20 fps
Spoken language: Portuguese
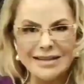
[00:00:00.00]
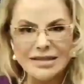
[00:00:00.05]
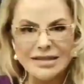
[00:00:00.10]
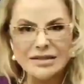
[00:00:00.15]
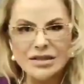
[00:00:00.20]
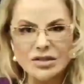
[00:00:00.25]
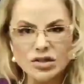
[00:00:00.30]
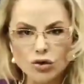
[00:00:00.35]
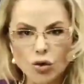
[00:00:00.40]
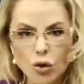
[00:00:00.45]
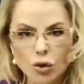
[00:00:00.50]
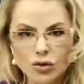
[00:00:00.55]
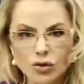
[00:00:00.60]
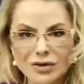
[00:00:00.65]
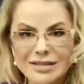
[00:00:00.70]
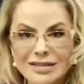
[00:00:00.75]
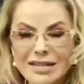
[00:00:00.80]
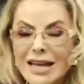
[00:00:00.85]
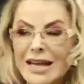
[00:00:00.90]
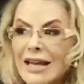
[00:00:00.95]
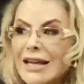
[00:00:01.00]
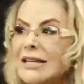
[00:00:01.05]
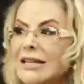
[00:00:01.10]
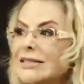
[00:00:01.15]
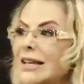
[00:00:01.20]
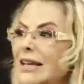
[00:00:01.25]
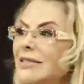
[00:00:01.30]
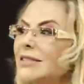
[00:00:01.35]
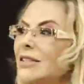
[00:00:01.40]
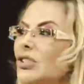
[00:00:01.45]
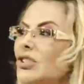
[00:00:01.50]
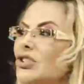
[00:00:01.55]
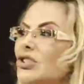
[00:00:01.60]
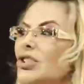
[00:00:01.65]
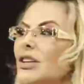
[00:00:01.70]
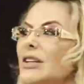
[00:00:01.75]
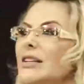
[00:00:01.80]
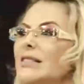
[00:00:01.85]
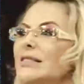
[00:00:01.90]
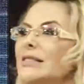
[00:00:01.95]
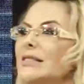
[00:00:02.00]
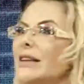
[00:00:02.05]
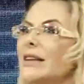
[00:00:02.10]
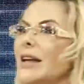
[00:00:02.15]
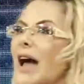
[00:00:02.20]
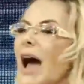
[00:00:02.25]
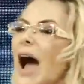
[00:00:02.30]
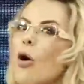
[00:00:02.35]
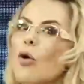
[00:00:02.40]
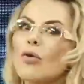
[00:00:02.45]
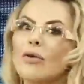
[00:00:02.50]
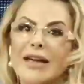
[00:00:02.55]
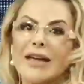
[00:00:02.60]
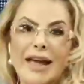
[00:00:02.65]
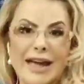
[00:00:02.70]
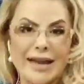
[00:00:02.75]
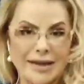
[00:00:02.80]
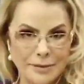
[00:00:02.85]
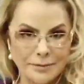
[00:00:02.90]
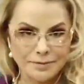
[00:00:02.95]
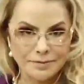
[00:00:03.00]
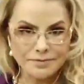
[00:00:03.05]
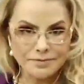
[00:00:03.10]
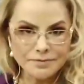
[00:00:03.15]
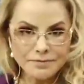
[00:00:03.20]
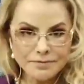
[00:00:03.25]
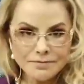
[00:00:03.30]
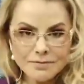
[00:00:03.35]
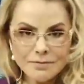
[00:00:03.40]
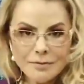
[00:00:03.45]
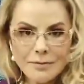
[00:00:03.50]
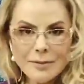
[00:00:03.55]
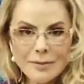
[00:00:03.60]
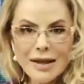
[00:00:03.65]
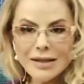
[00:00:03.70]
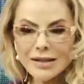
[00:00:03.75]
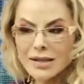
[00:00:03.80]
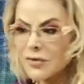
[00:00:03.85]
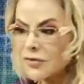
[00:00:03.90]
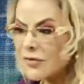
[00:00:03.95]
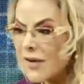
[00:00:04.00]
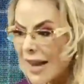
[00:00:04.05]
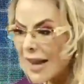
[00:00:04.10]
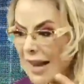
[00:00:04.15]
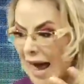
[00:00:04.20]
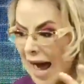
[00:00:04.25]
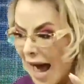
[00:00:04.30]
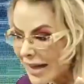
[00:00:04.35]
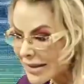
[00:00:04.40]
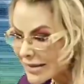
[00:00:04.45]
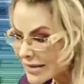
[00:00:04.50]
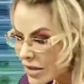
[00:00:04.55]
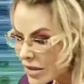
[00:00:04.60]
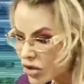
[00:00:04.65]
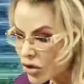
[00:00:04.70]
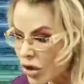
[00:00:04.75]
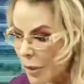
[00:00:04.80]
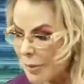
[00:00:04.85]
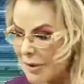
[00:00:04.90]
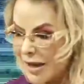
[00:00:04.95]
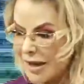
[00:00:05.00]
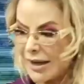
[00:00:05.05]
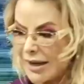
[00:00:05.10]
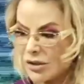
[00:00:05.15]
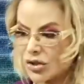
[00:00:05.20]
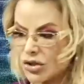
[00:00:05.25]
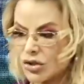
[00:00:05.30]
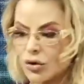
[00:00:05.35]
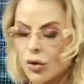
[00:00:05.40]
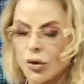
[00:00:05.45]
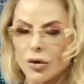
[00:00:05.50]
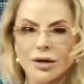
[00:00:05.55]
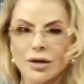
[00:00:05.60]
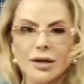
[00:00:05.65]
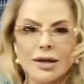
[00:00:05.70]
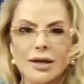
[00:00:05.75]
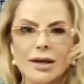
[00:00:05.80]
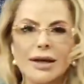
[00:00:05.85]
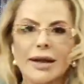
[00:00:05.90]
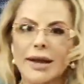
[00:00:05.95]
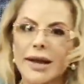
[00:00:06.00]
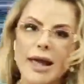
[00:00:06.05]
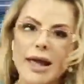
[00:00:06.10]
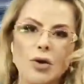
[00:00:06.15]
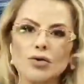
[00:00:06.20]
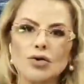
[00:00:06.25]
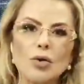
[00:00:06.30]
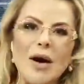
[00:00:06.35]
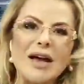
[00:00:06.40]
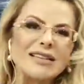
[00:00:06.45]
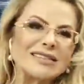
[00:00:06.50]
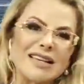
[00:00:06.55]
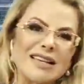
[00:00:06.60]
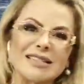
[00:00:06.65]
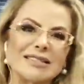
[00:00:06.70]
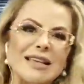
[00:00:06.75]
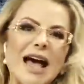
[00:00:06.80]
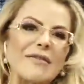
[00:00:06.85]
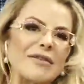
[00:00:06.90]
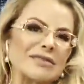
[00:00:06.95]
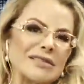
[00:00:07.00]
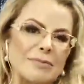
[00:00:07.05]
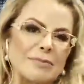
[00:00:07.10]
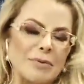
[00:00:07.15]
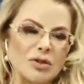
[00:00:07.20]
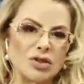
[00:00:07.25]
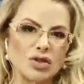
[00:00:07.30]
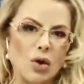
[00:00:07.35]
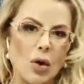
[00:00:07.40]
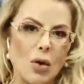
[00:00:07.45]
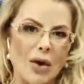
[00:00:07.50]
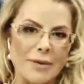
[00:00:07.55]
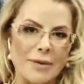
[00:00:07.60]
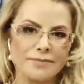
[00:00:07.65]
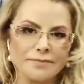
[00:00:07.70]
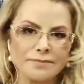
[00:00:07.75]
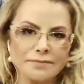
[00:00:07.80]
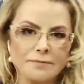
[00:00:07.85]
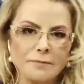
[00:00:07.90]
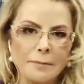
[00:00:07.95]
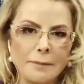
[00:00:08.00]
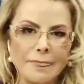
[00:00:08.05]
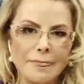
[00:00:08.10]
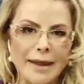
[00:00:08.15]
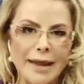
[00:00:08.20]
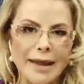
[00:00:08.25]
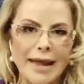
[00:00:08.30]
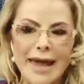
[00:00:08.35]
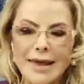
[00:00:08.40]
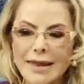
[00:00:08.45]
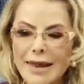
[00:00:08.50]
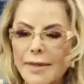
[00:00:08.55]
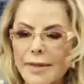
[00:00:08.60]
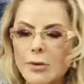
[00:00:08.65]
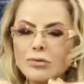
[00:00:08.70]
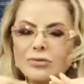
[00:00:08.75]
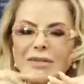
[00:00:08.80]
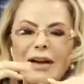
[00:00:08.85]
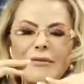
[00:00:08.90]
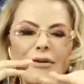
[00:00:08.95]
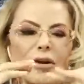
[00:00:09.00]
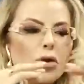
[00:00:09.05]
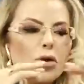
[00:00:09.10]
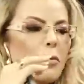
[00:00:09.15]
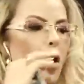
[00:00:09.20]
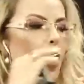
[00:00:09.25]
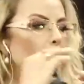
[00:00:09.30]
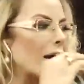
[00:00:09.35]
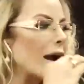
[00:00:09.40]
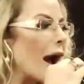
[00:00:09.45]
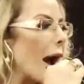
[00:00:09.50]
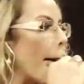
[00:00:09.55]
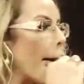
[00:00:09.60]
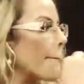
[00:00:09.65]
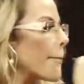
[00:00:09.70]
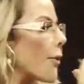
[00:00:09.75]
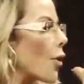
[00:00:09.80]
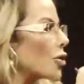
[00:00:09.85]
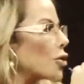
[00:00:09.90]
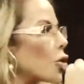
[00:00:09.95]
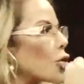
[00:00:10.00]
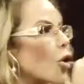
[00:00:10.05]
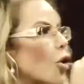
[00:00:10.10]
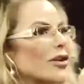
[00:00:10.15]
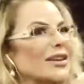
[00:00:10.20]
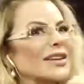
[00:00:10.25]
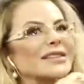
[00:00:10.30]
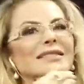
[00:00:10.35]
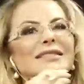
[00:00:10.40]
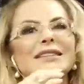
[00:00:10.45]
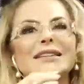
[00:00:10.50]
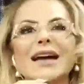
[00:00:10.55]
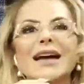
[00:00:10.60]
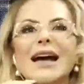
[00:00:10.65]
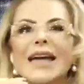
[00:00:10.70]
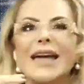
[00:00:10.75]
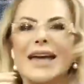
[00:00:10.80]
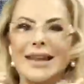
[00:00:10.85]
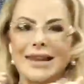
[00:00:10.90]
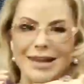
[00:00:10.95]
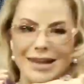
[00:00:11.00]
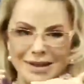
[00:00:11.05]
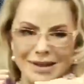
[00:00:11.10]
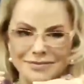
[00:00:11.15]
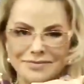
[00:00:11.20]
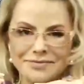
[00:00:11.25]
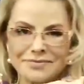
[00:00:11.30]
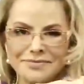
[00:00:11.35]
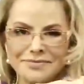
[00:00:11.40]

esses estudos, se existisse alguém que falasse sobre isso, eu não acessava essa pessoa. Ela não estava no meu campo, eu não conhecia ela.